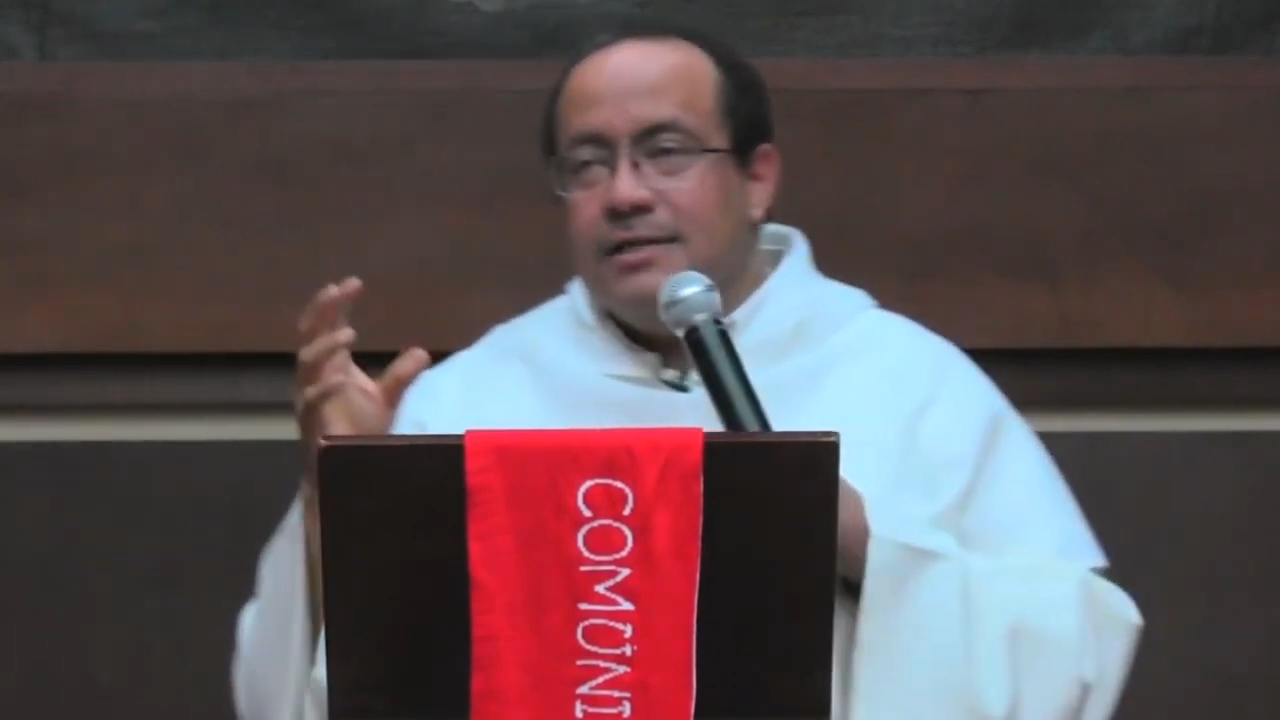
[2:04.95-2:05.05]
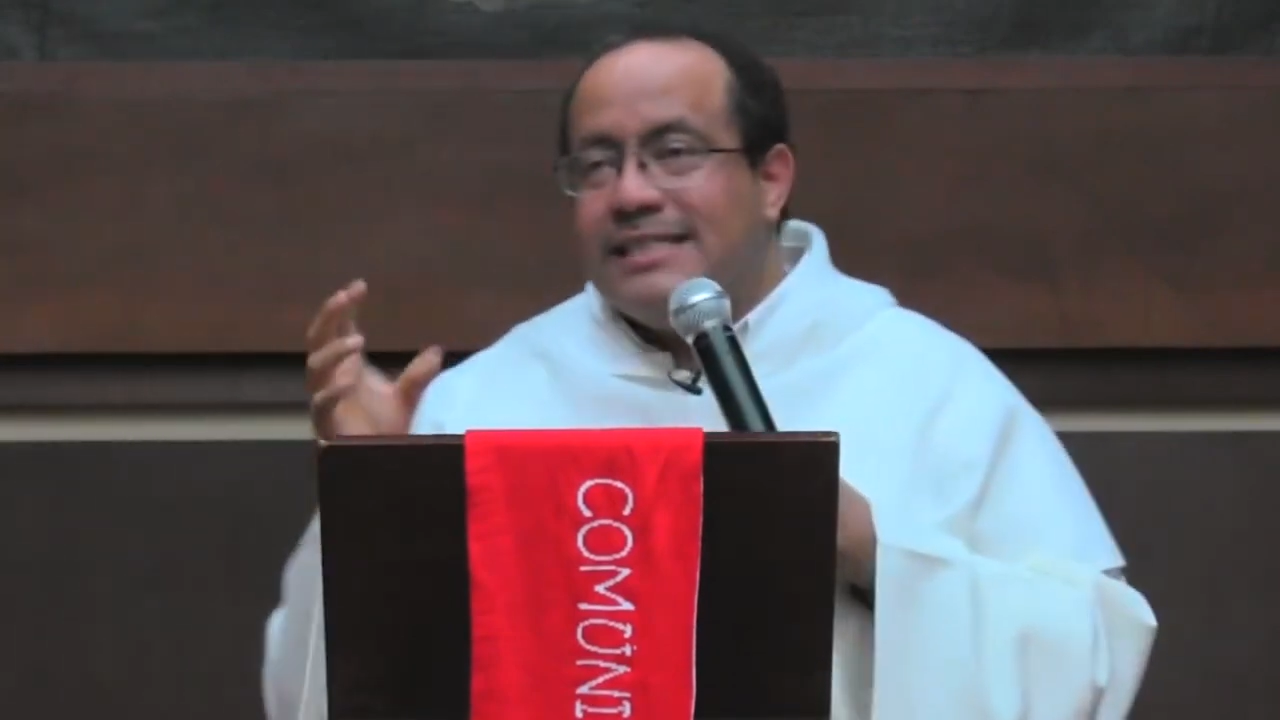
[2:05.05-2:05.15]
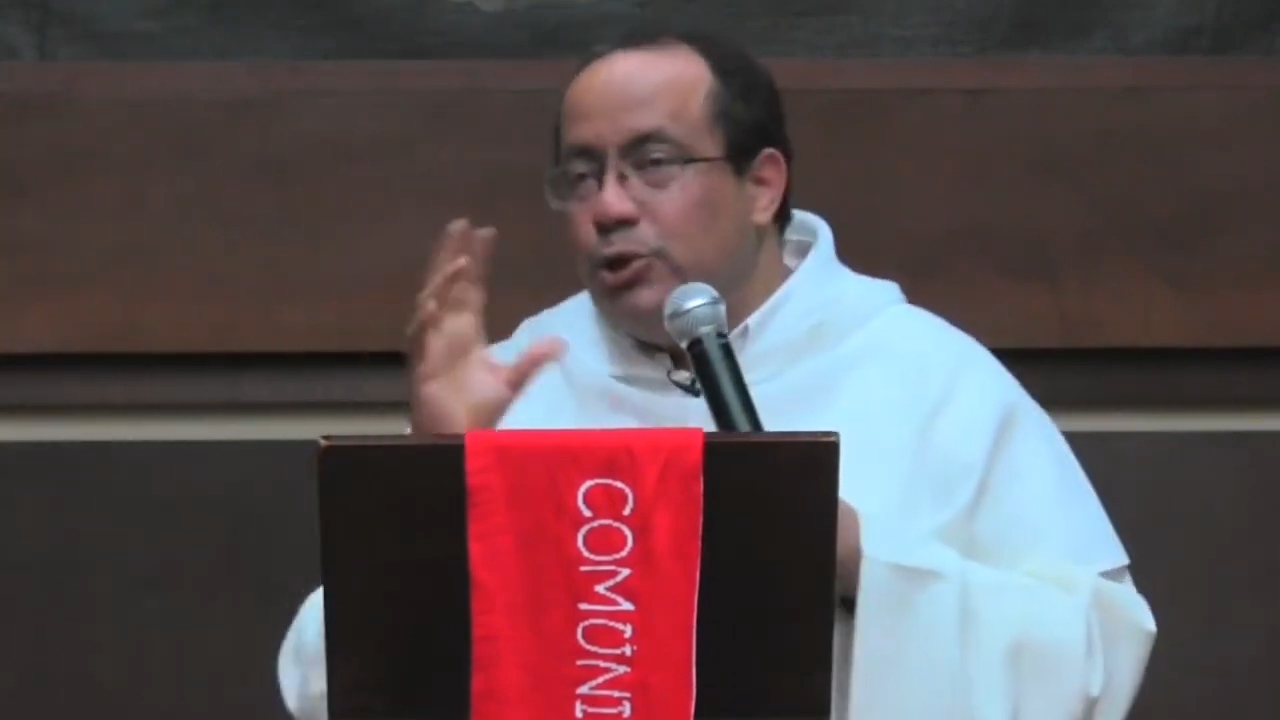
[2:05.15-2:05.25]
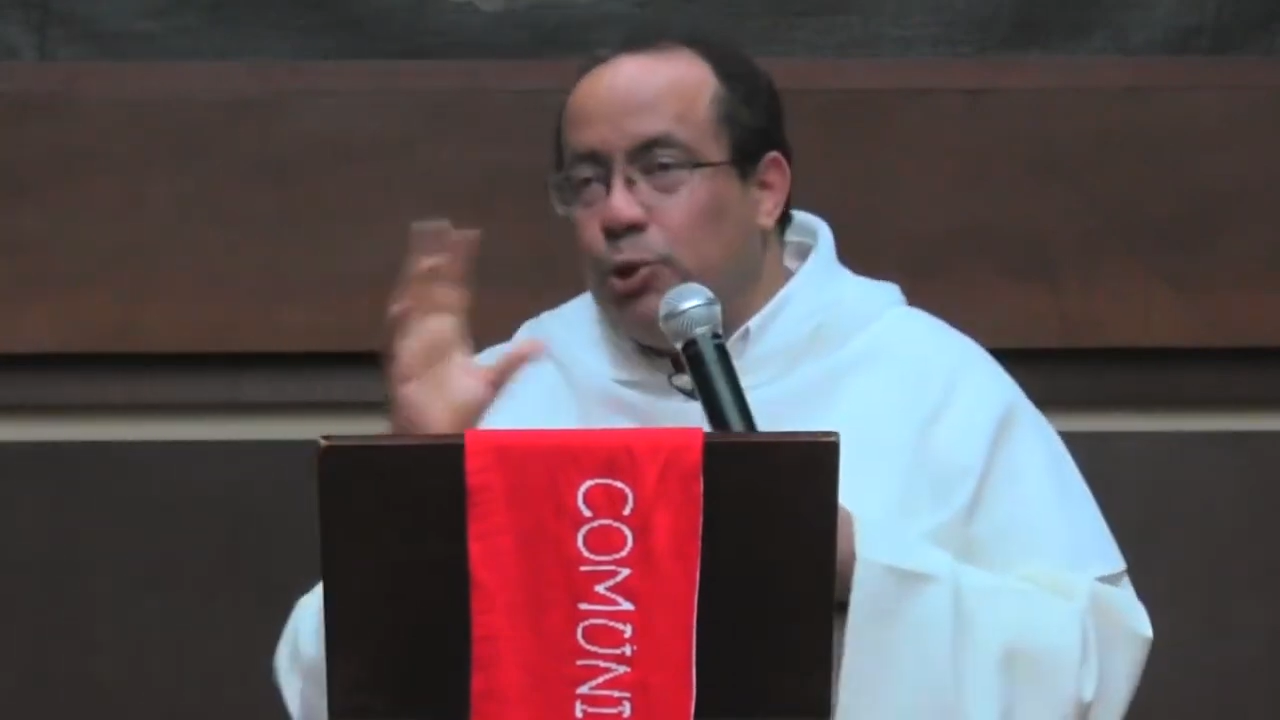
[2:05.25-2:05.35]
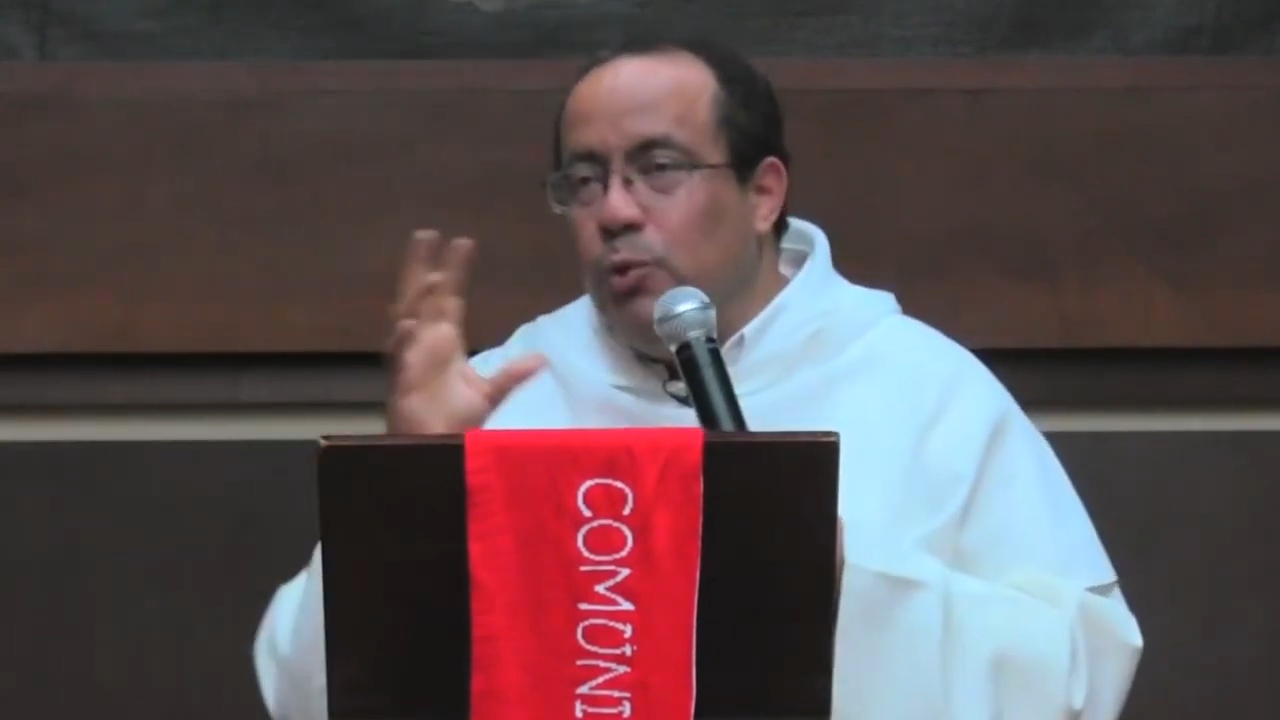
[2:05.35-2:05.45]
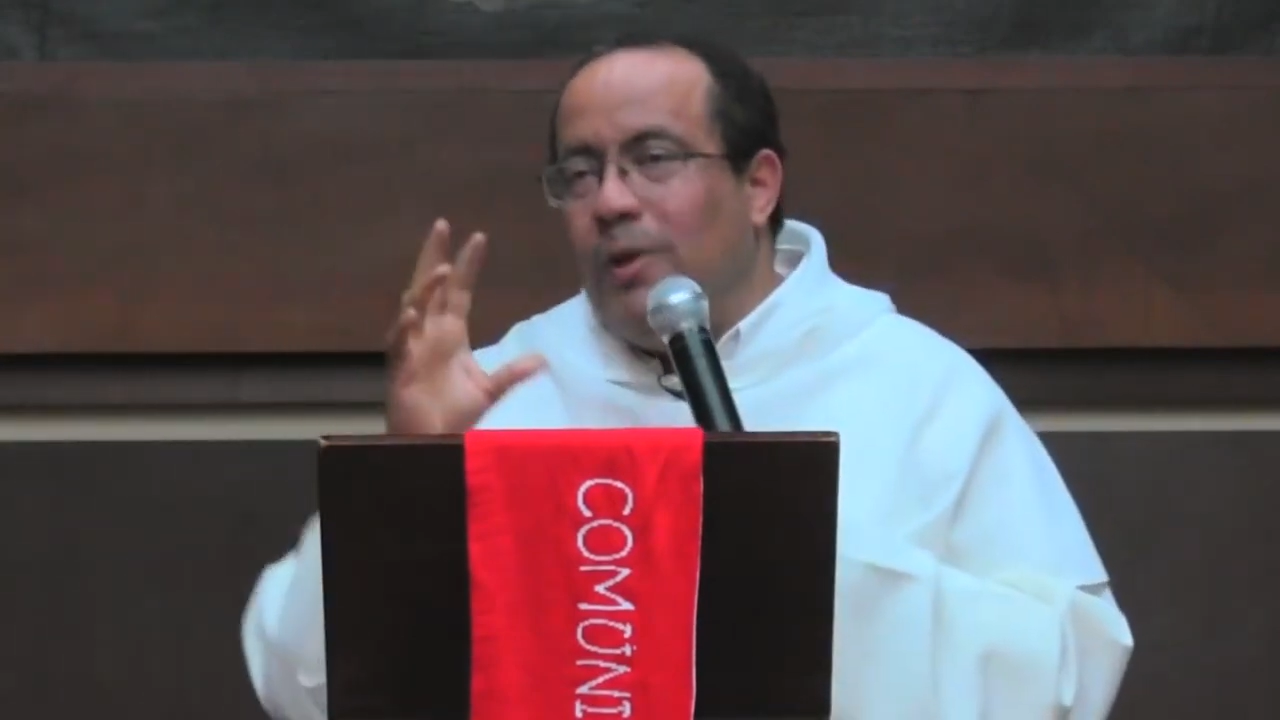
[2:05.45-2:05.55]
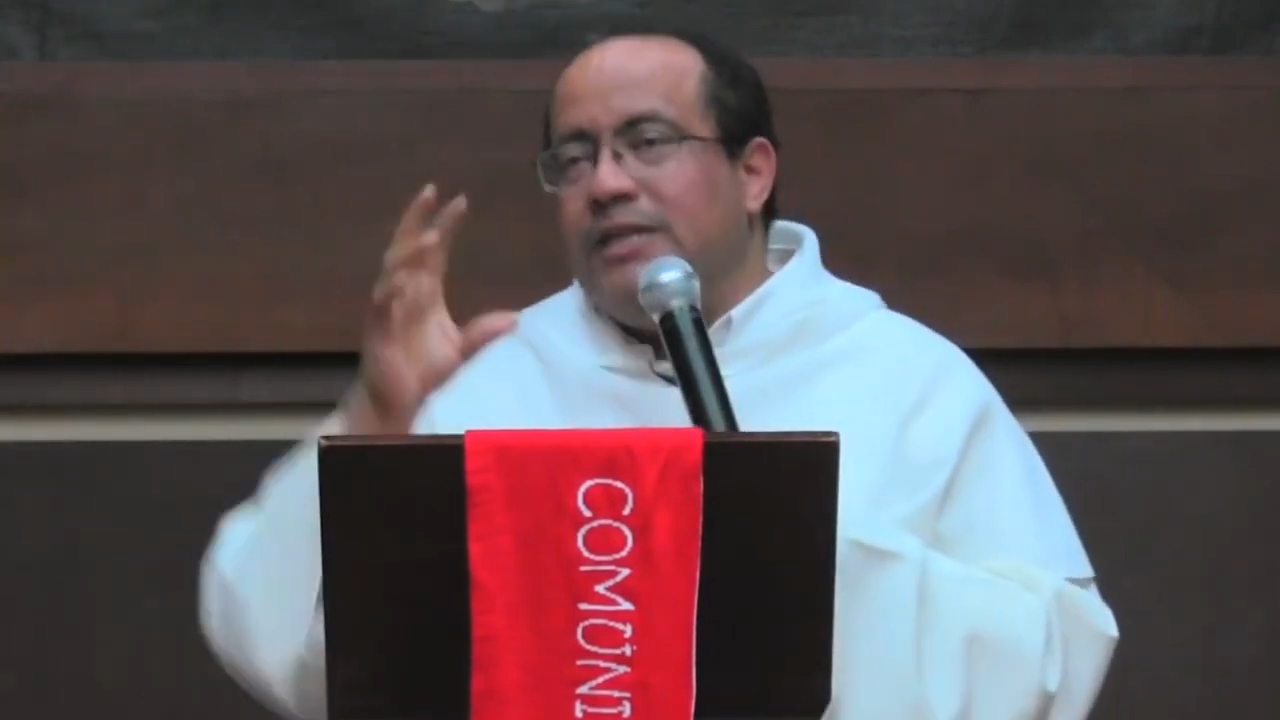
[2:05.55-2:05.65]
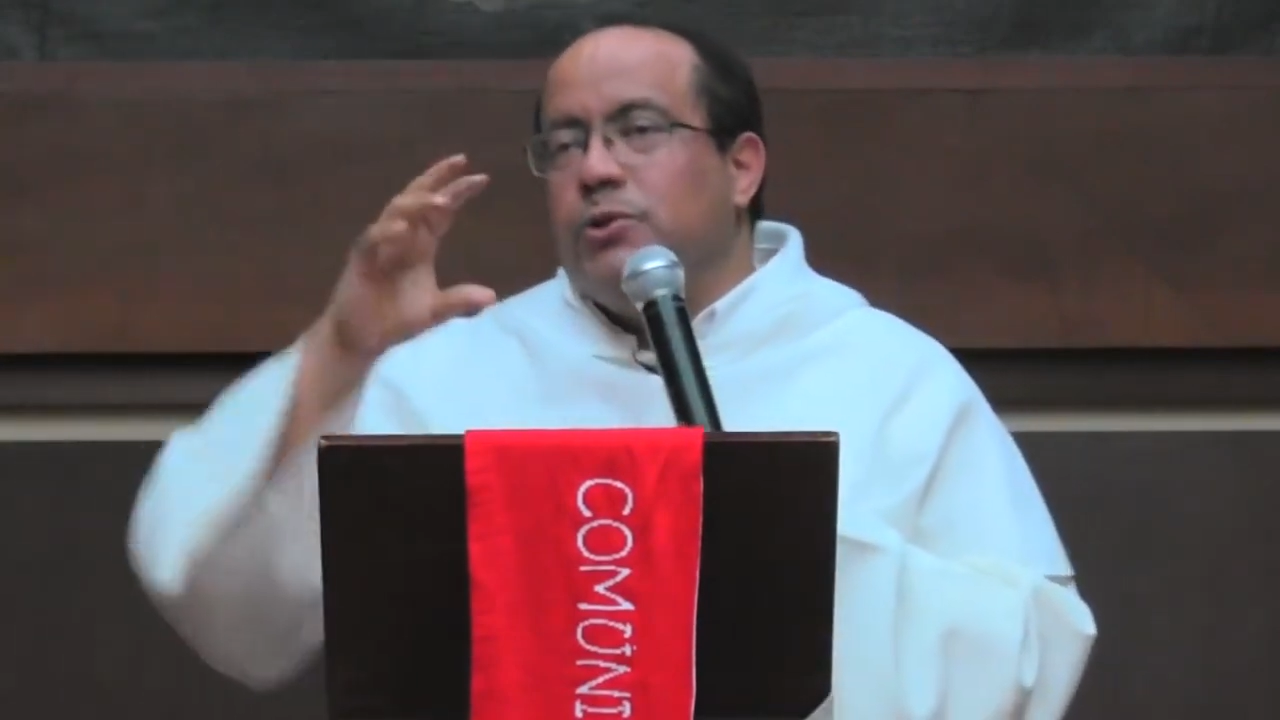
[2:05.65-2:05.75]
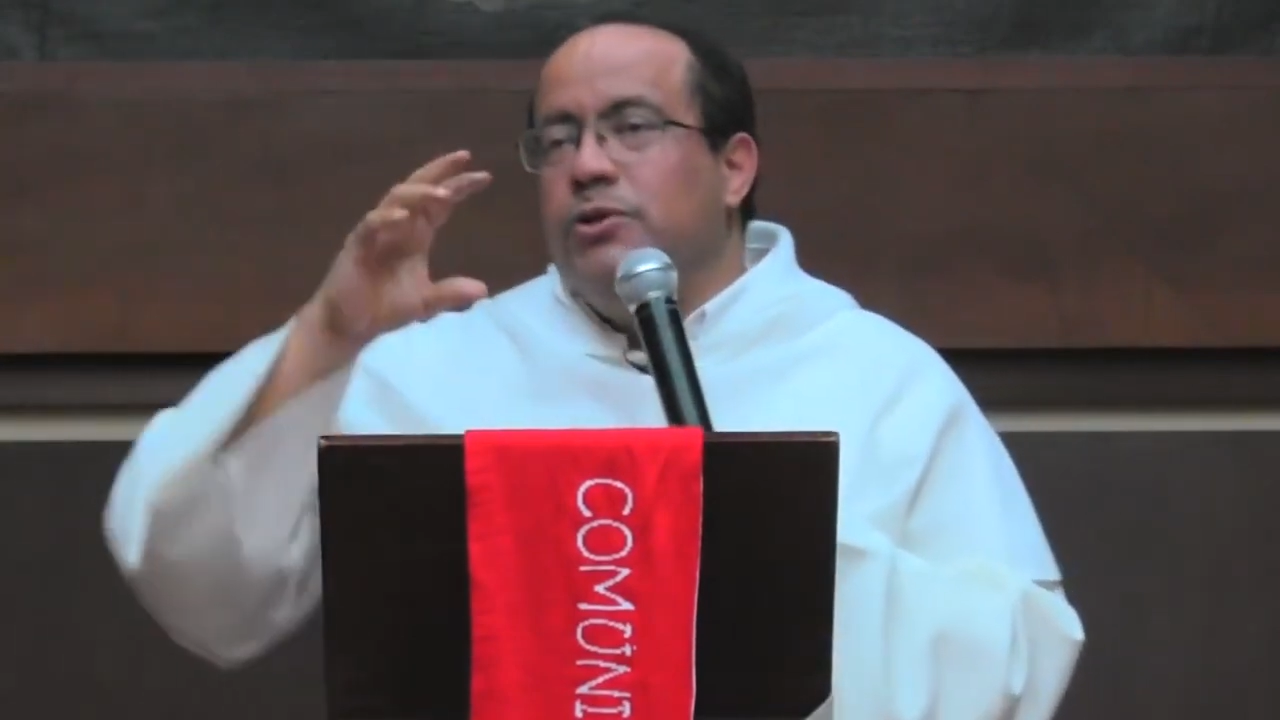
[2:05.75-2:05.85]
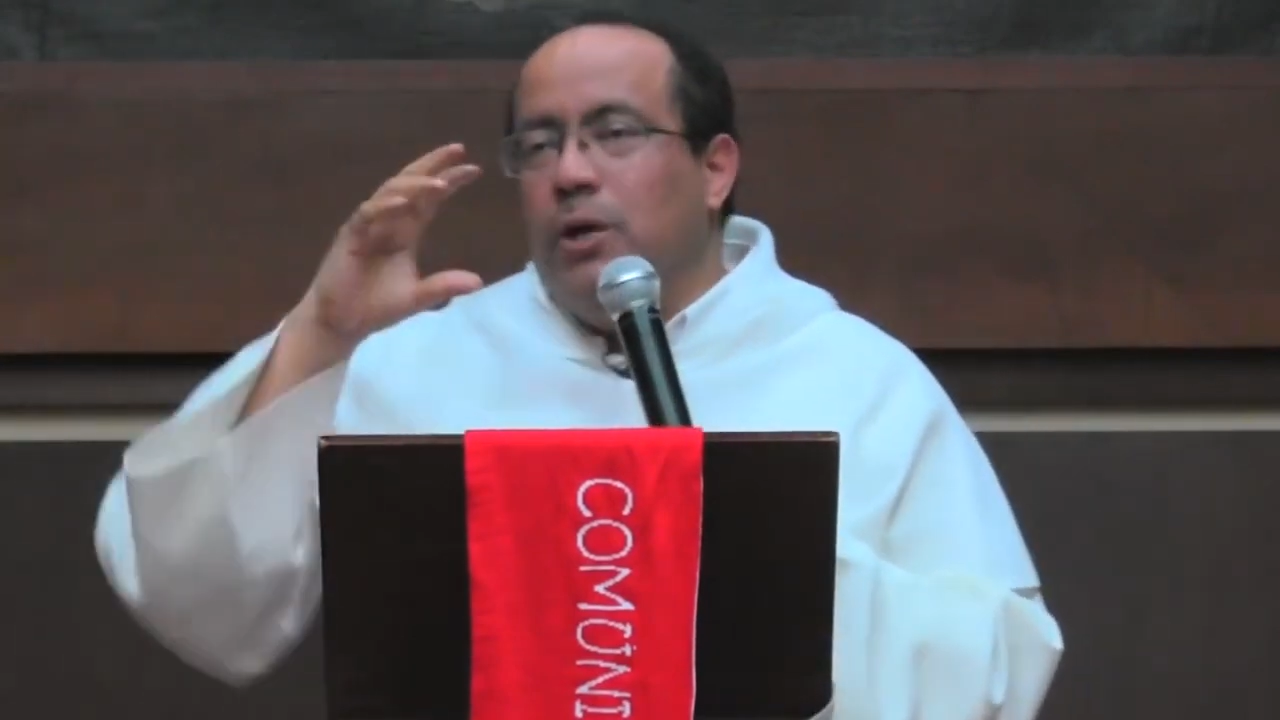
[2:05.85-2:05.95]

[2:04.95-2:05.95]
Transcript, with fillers: si tú no eres un